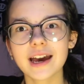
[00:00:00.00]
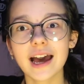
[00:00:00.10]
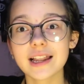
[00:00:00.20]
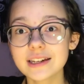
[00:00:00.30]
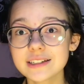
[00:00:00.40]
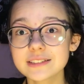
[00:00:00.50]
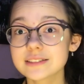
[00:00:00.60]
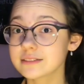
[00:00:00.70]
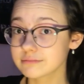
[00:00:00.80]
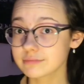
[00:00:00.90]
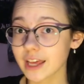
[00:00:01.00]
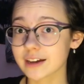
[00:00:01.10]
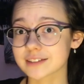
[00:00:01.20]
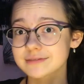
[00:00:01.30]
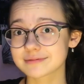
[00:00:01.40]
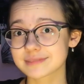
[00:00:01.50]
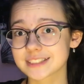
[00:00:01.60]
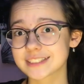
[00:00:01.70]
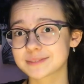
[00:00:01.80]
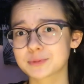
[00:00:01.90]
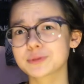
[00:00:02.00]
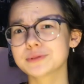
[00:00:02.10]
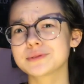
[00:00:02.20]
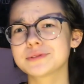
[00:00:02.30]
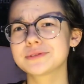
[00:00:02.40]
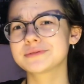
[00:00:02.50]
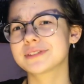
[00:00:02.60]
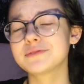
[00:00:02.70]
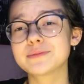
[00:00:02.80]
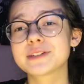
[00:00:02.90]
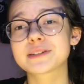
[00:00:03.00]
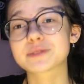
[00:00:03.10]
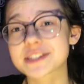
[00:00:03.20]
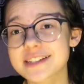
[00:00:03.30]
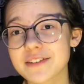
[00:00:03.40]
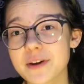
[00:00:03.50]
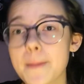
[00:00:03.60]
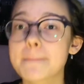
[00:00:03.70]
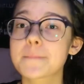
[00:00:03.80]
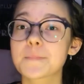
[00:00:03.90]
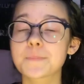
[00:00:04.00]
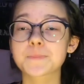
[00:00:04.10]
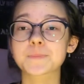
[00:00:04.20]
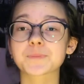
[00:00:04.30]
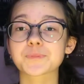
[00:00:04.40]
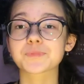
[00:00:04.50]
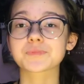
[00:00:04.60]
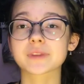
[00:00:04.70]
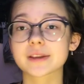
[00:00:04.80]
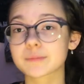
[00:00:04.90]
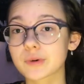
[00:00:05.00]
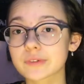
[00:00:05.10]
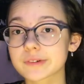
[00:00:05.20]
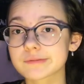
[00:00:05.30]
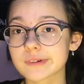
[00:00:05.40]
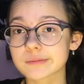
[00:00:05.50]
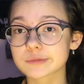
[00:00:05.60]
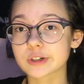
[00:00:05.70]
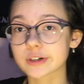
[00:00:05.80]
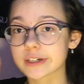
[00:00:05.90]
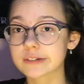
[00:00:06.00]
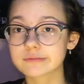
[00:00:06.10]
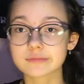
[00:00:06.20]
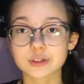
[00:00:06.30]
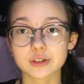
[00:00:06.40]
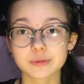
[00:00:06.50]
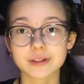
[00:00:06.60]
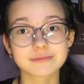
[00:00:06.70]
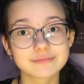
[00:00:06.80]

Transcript: ale tak, więc po prostu w tym filmie się przedstawia, um, powiem Wam trochę o sobie.